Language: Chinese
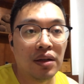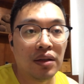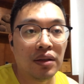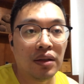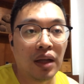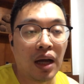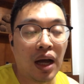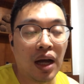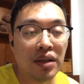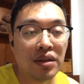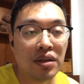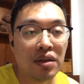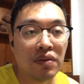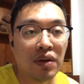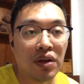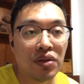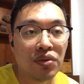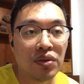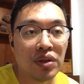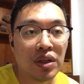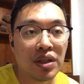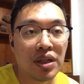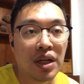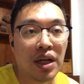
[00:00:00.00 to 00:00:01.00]
打解放
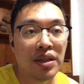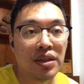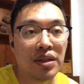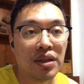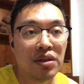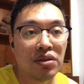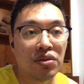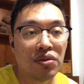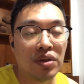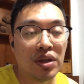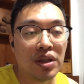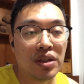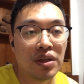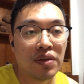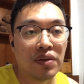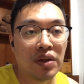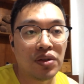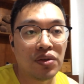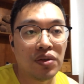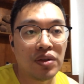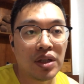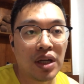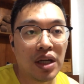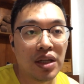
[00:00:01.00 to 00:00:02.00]
军的战机，所以解放
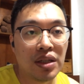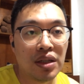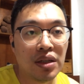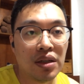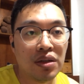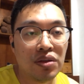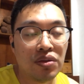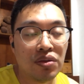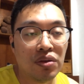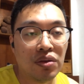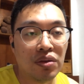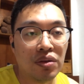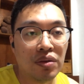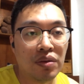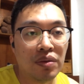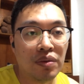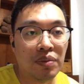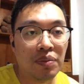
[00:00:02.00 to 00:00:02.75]
军战机呢就